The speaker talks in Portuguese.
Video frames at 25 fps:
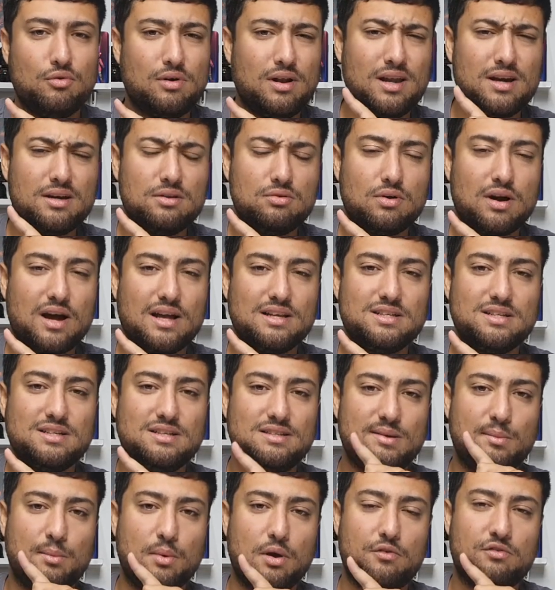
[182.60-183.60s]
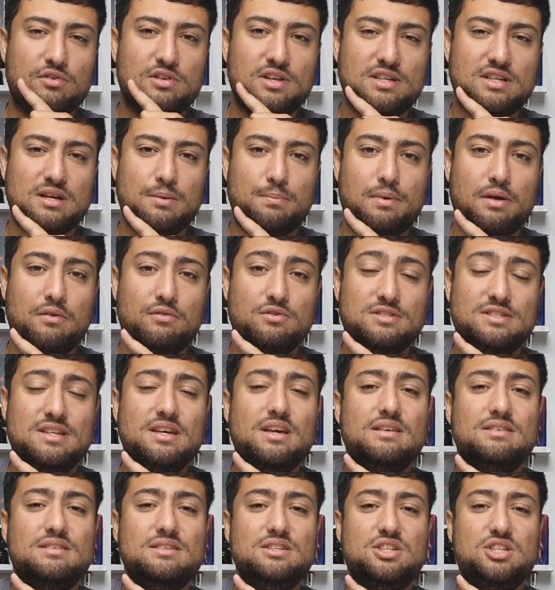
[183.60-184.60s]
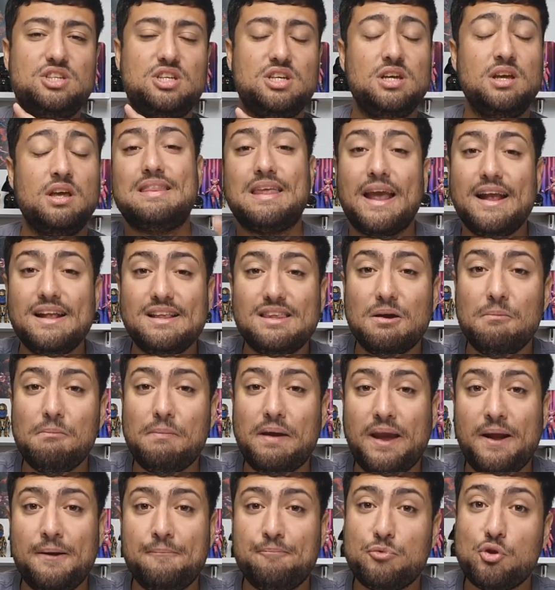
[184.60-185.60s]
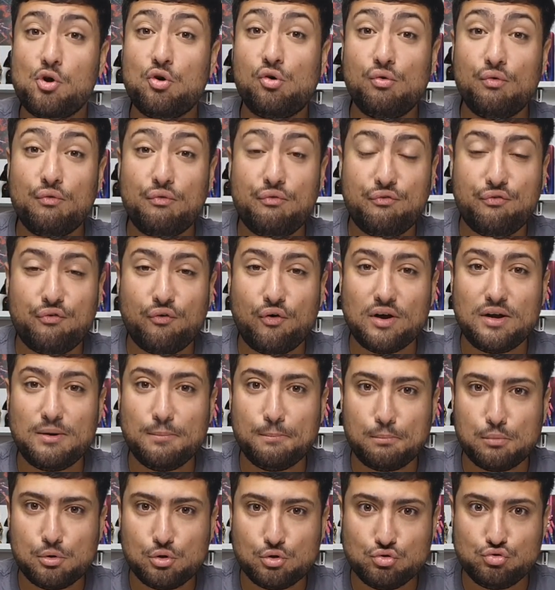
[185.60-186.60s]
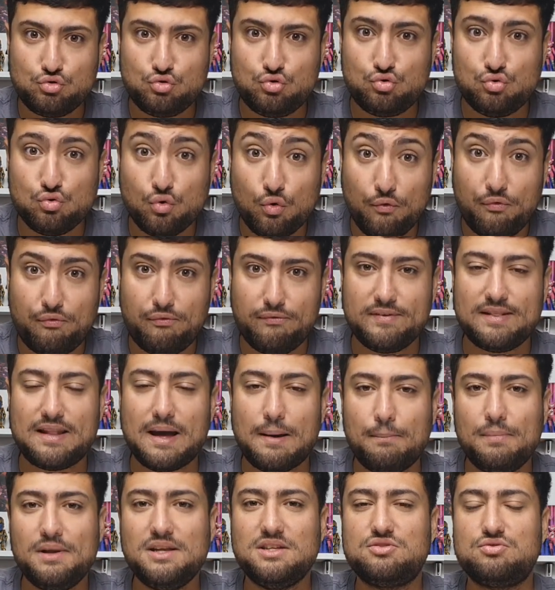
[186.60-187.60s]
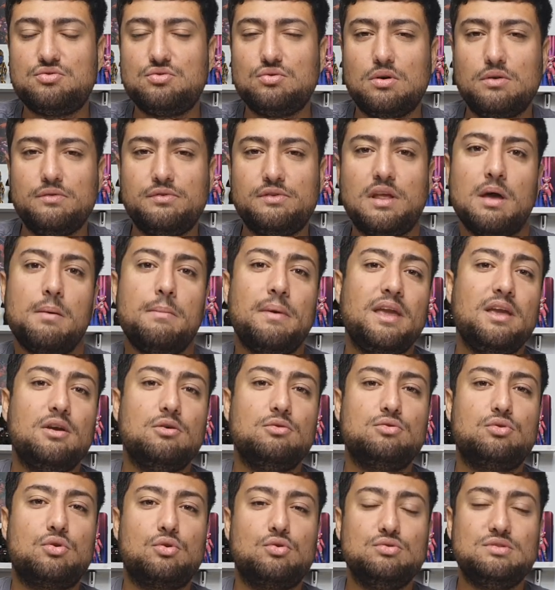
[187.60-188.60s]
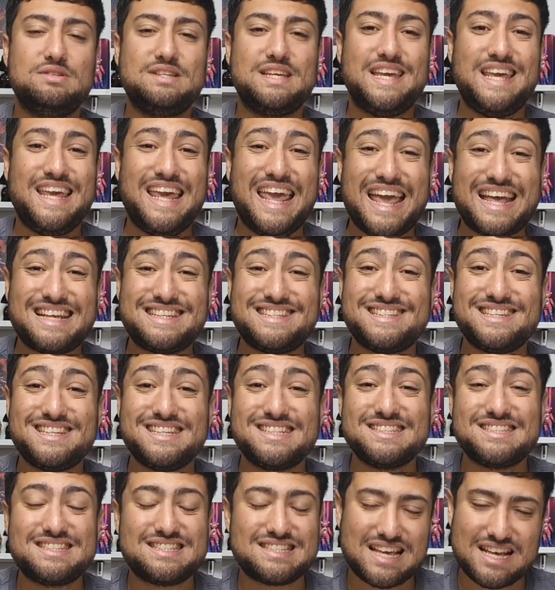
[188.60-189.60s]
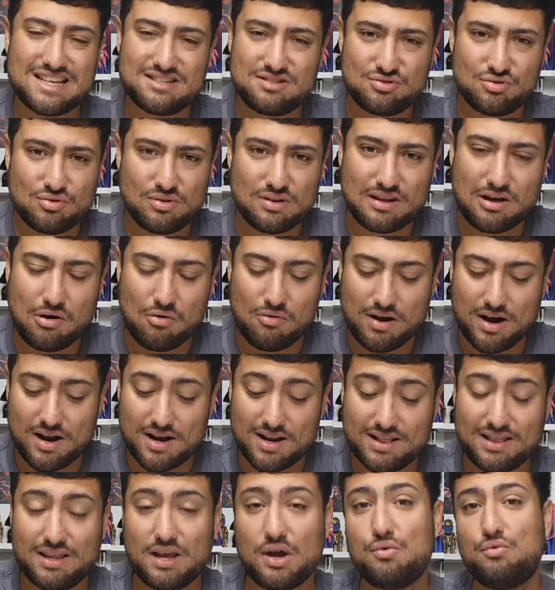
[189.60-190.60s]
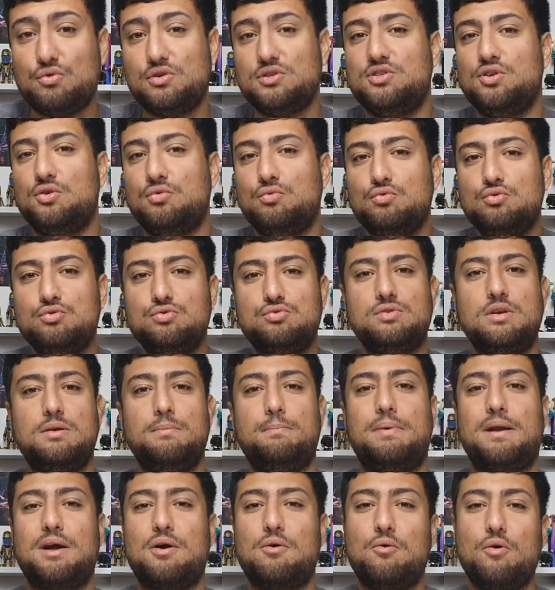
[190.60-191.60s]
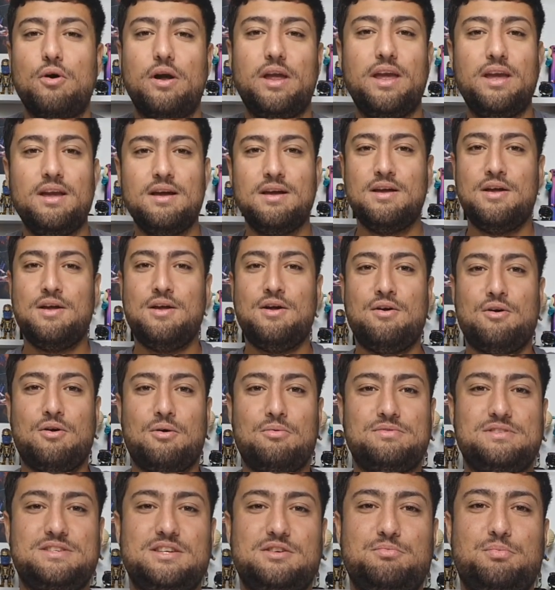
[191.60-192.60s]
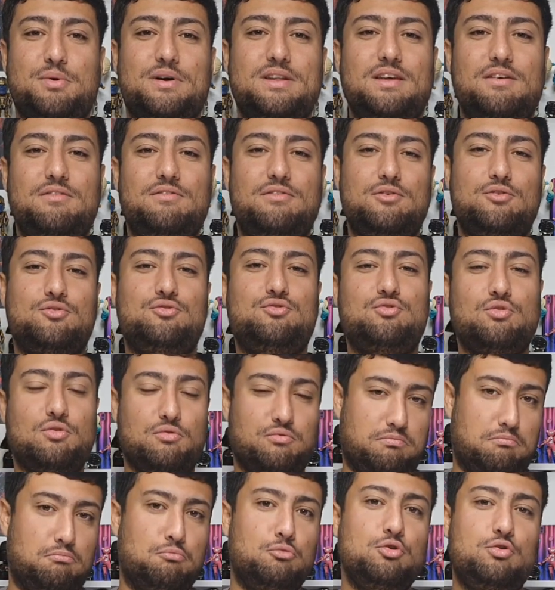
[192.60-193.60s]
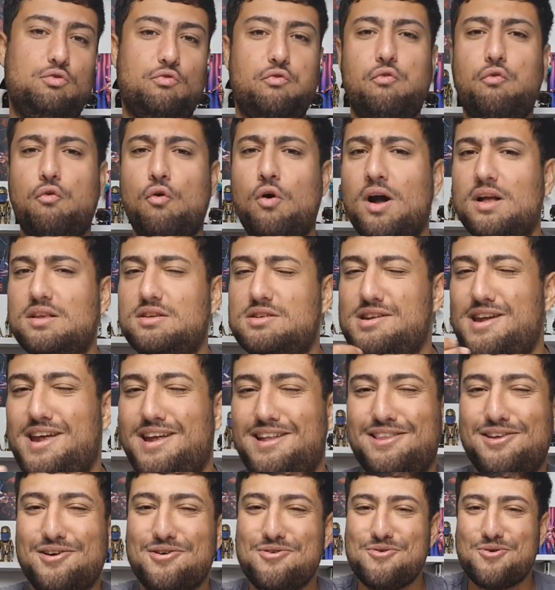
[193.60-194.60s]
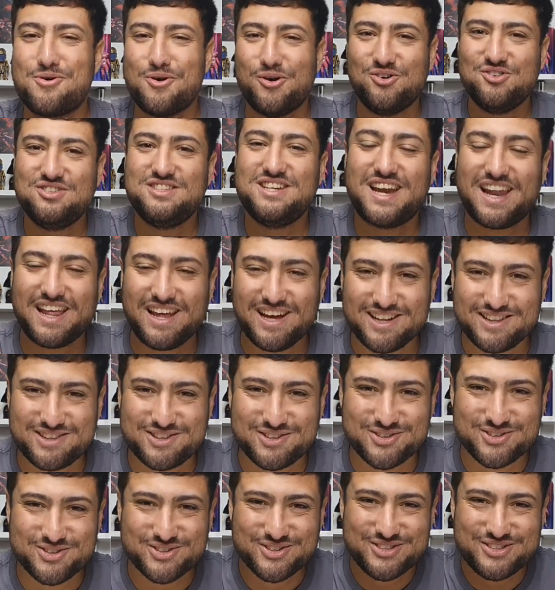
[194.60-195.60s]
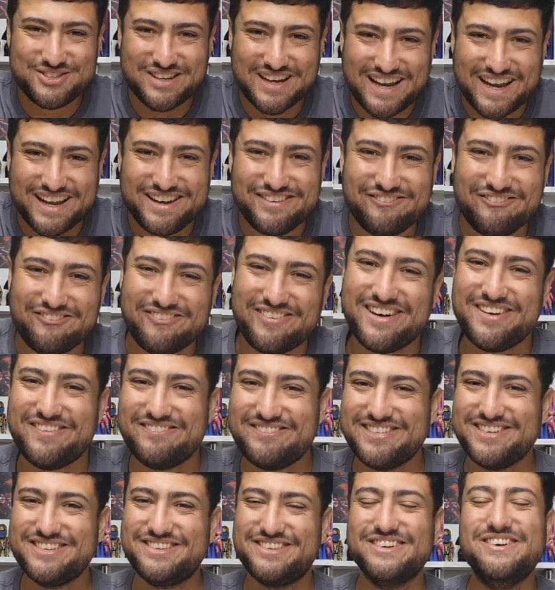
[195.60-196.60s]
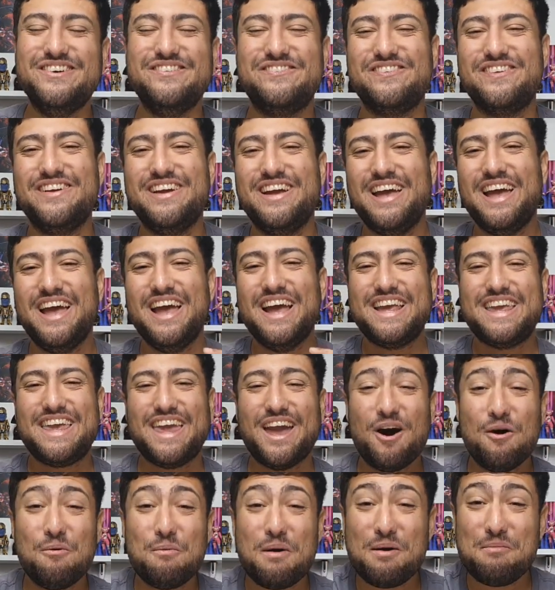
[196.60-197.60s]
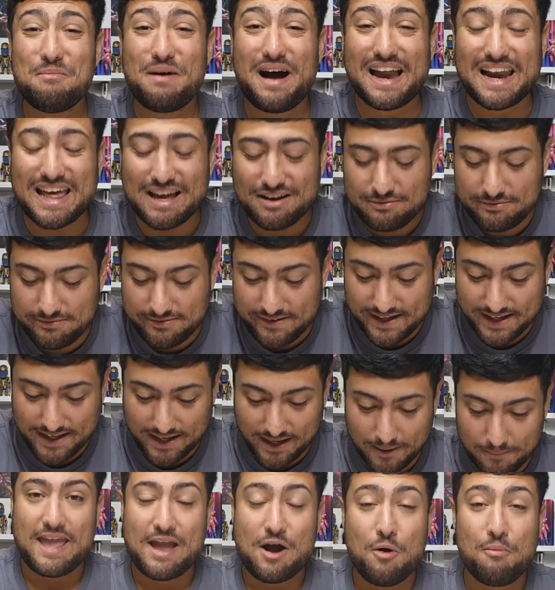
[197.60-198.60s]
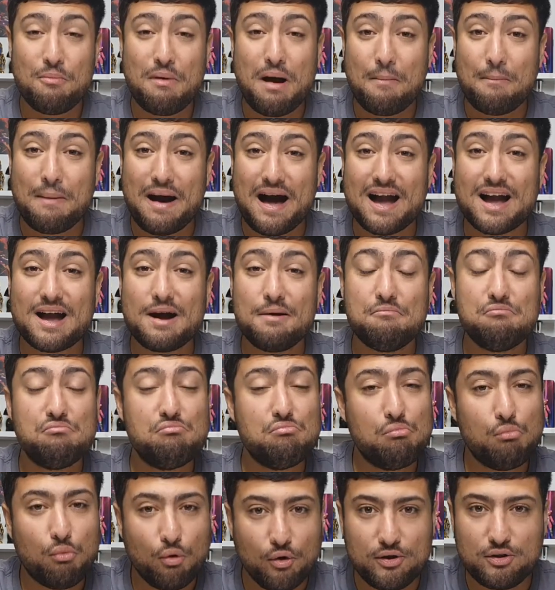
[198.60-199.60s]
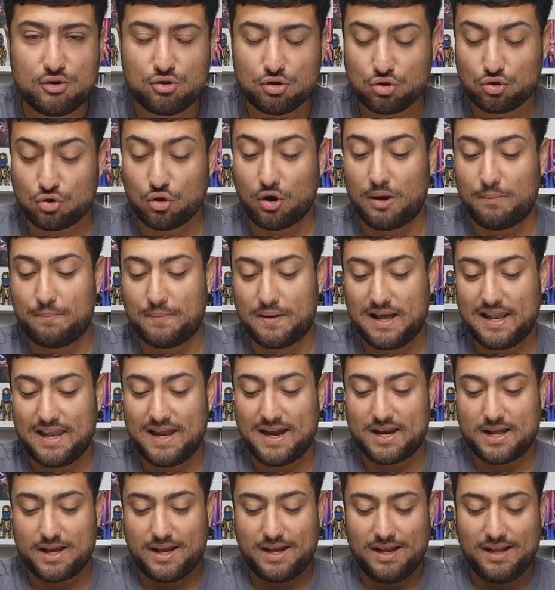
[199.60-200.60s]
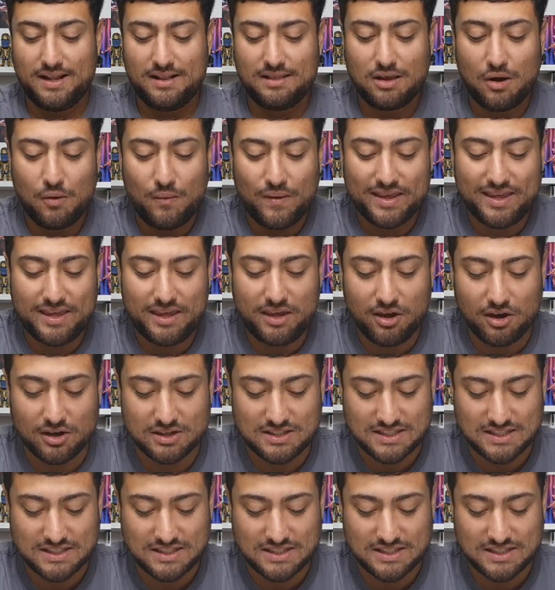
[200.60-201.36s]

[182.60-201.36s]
clica no card aqui em cima que eu vou deixar pra você assistir. Tem também um fone Bluetooth da Blitzwolf também que eu trouxe, que é sensacional, cara. Até hoje eu uso aí pra correr como vocês podem ver, eu sou muito forte, né? Então eu corro direto, uso aquele fone Bluetooth, que é uma maravilha. É uma marca muito top, galera. Então aqui, ó,